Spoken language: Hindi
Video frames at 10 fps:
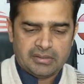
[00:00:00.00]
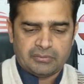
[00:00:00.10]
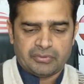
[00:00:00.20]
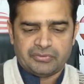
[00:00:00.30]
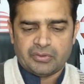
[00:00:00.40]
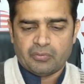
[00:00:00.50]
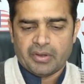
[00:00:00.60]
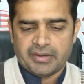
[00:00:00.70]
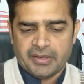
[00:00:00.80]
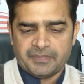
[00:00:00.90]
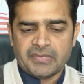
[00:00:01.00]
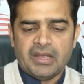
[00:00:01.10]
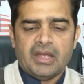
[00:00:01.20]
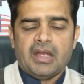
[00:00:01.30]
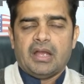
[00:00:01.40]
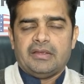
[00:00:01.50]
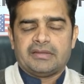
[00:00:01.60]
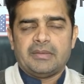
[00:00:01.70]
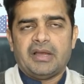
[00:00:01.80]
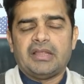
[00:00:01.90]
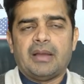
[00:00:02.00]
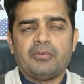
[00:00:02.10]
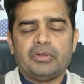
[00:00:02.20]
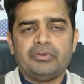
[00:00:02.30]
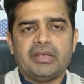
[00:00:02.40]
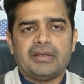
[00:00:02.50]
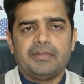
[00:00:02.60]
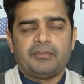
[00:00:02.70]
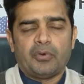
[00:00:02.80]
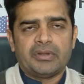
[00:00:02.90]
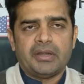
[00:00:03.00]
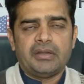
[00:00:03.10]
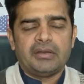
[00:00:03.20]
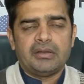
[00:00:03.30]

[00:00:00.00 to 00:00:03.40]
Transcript: एजुकेशन रिक्वायर्ड है इसके बाद आपका जो एक इम्पॉर्टेंट